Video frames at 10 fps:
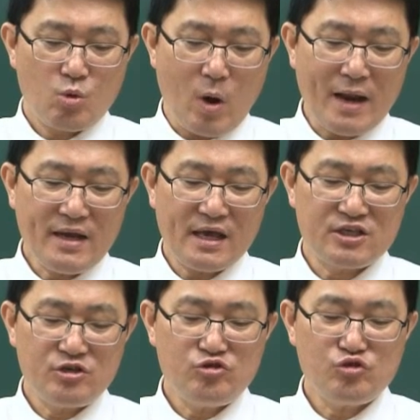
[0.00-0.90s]
관의
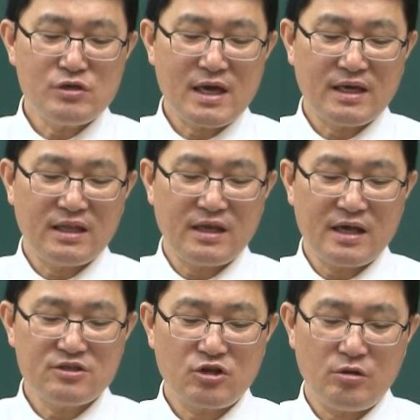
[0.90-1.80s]
신축량에
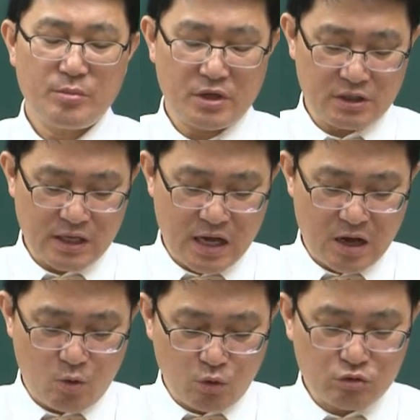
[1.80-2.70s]
대한
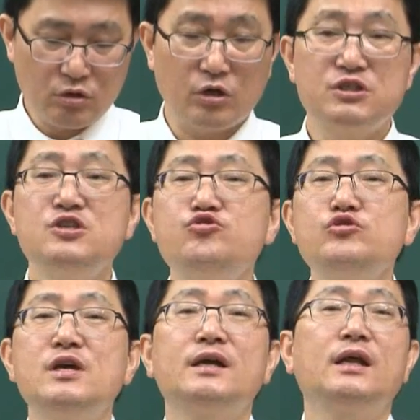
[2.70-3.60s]
설명이다. 옳은 것.
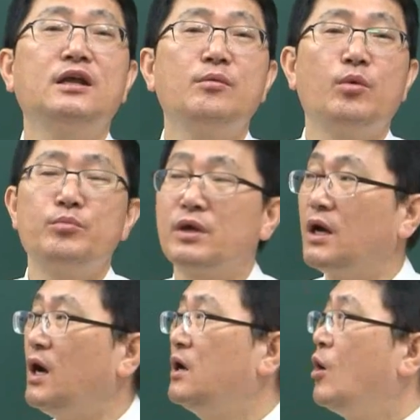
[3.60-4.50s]
신축량이라는 게
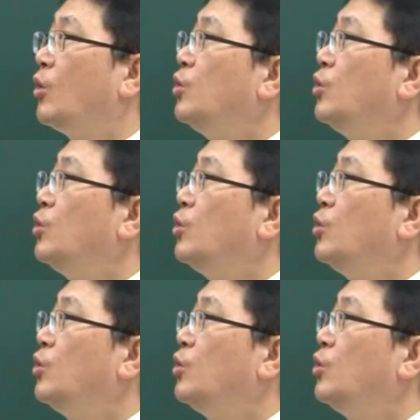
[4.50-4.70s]
뭡니까?